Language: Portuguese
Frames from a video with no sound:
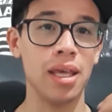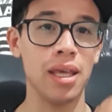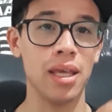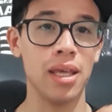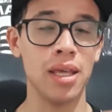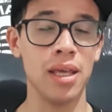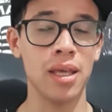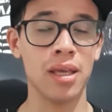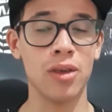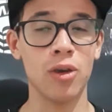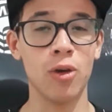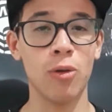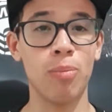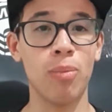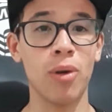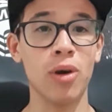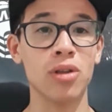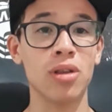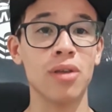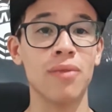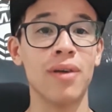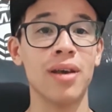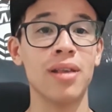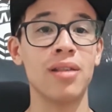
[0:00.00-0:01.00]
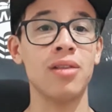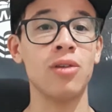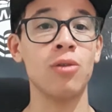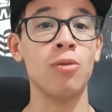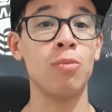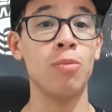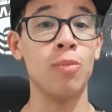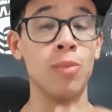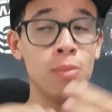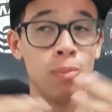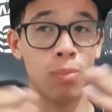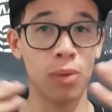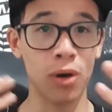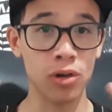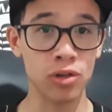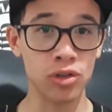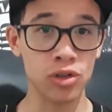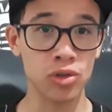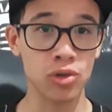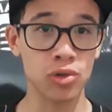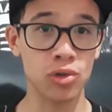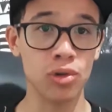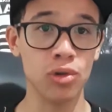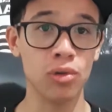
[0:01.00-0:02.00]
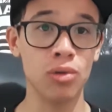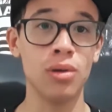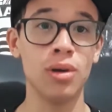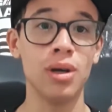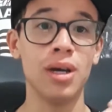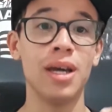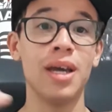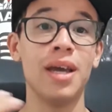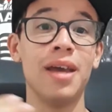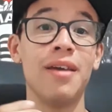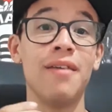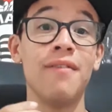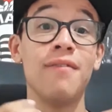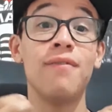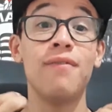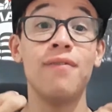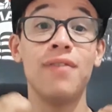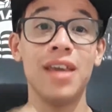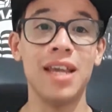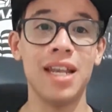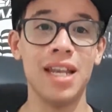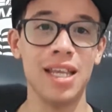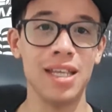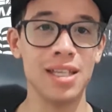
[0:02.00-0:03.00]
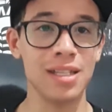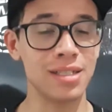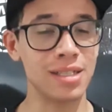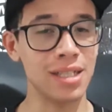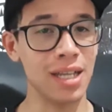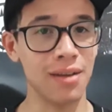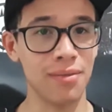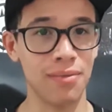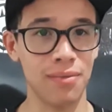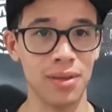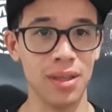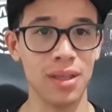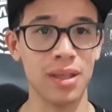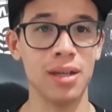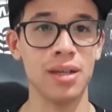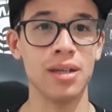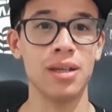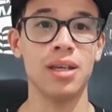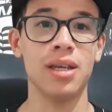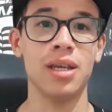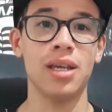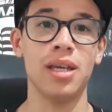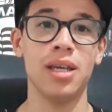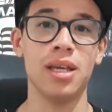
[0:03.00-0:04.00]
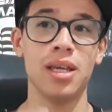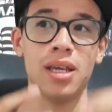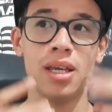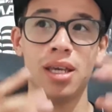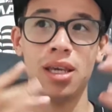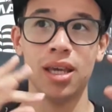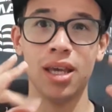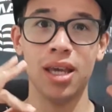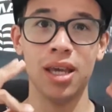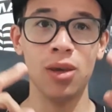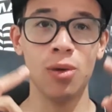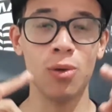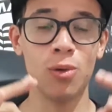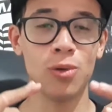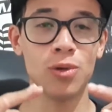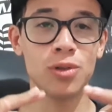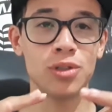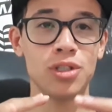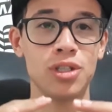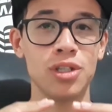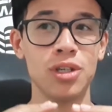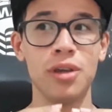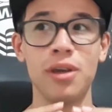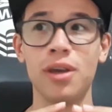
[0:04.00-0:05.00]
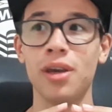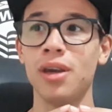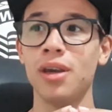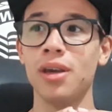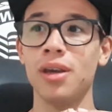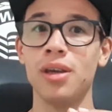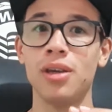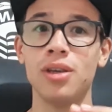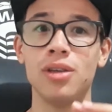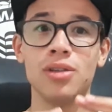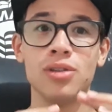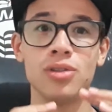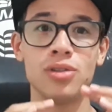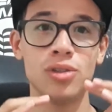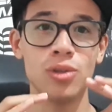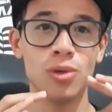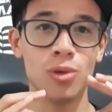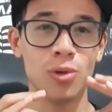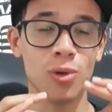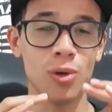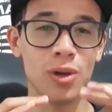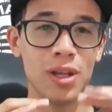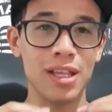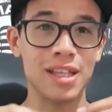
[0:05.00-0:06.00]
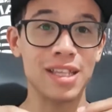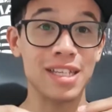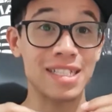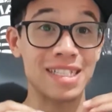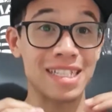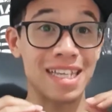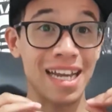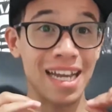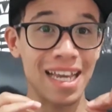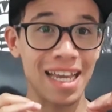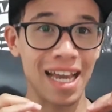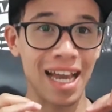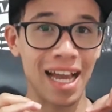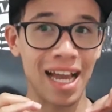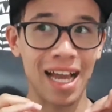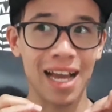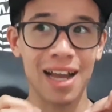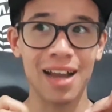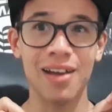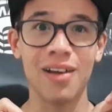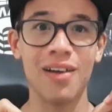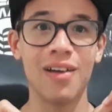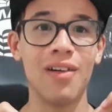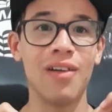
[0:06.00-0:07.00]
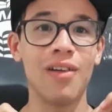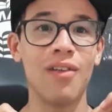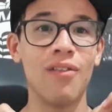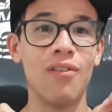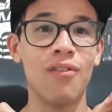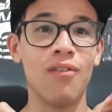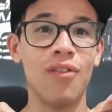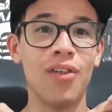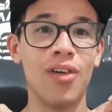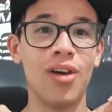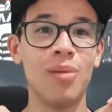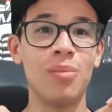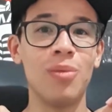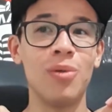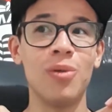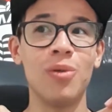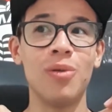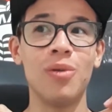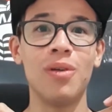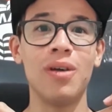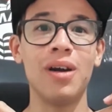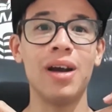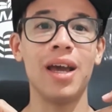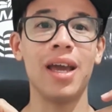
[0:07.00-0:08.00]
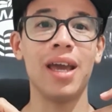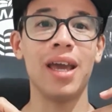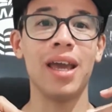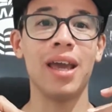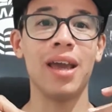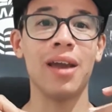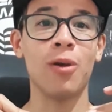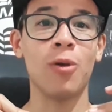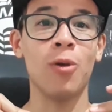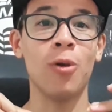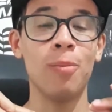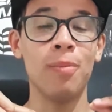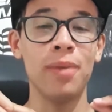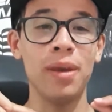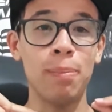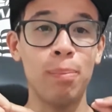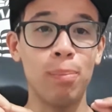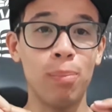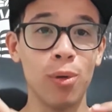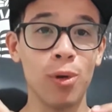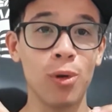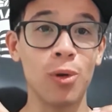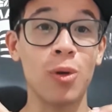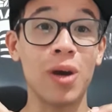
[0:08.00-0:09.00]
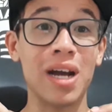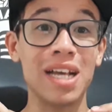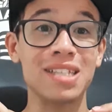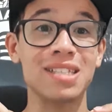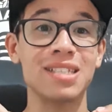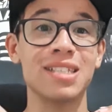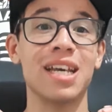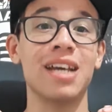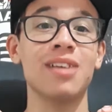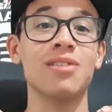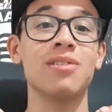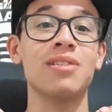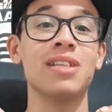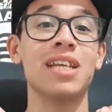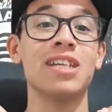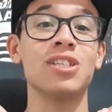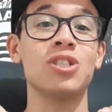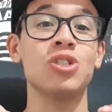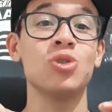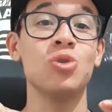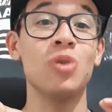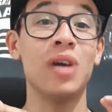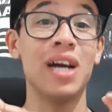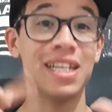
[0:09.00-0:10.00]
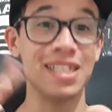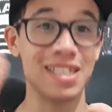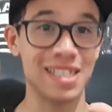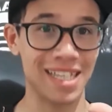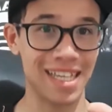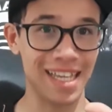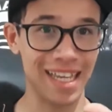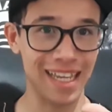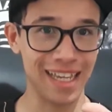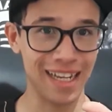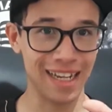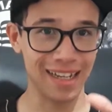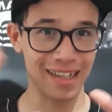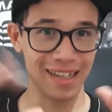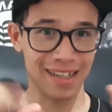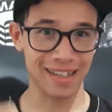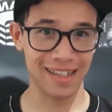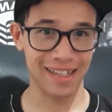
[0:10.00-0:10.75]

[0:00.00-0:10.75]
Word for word: e que eu possa fazer um, um pós-jogo feliz da vida. E hoje, se o Corinthians ganhar, vamos é, comer porco assado na churrasqueira.